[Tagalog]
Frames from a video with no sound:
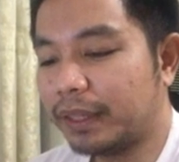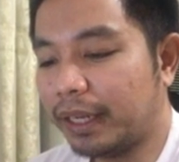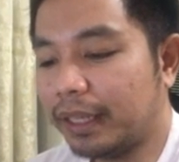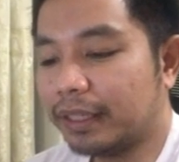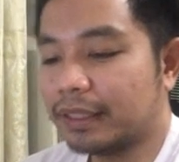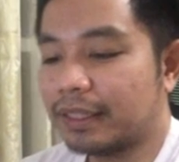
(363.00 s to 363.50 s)

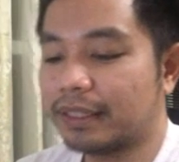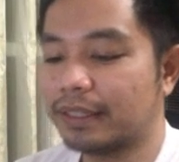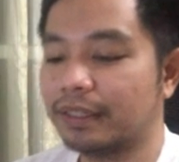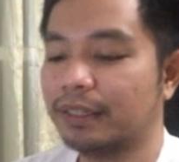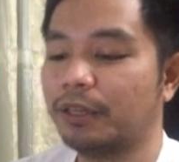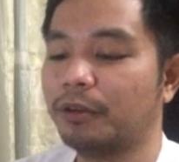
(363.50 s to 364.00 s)

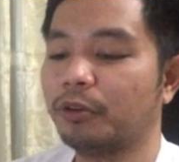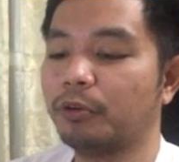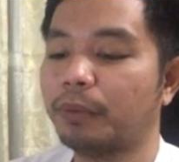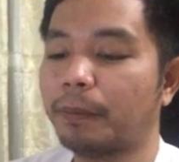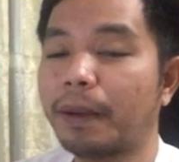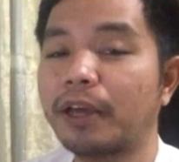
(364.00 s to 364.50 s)
tricks
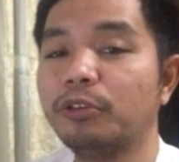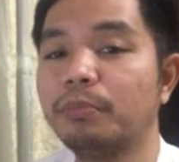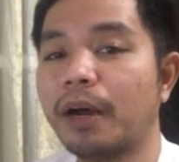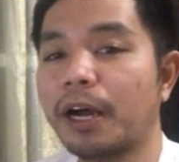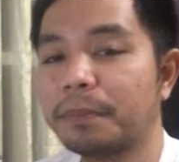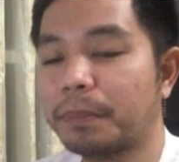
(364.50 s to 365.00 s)
kung paano
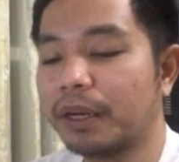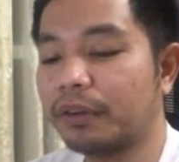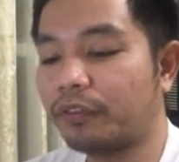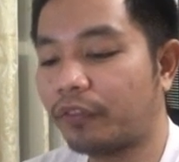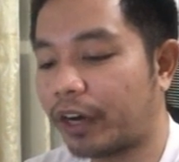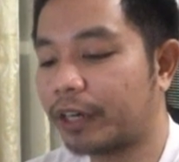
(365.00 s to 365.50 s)

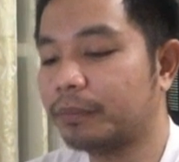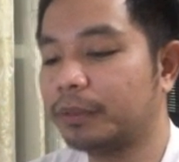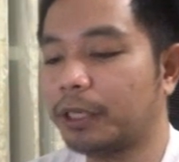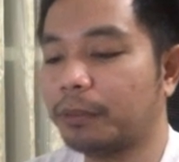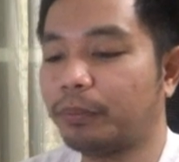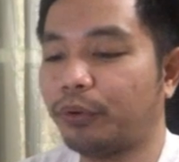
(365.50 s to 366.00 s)
makapag-farm
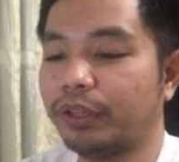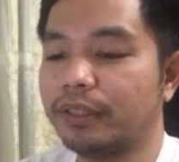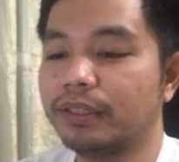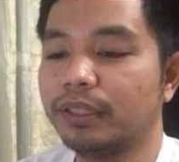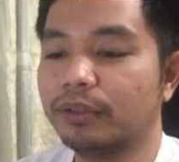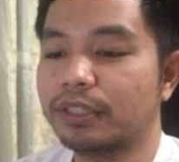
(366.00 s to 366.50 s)
ng
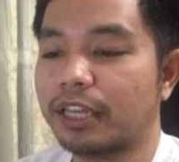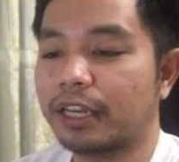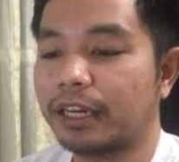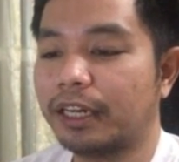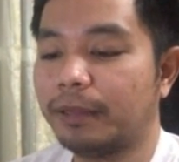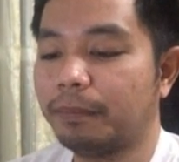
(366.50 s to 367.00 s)
points dito sa
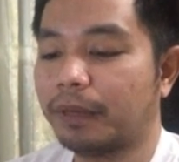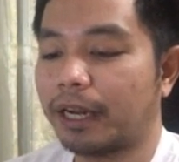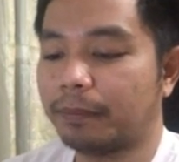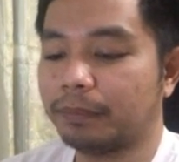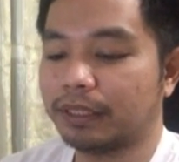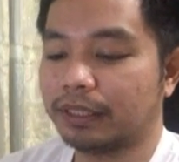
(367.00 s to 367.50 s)

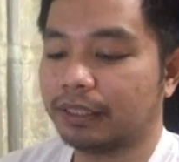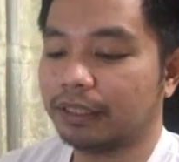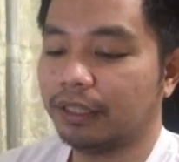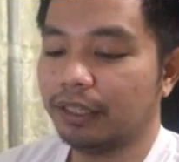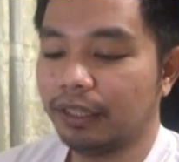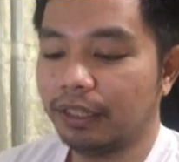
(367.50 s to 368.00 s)
ClipClaps.
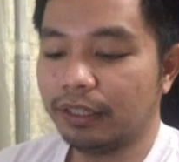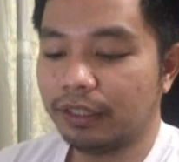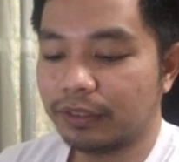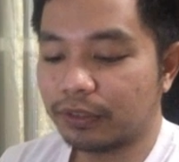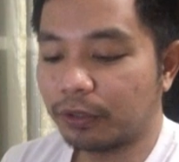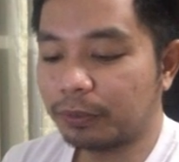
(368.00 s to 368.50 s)

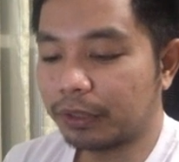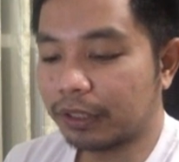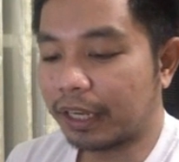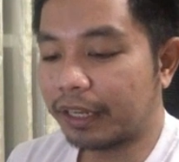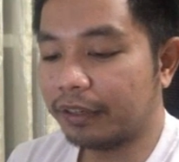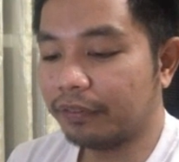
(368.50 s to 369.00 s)
So, punta tayo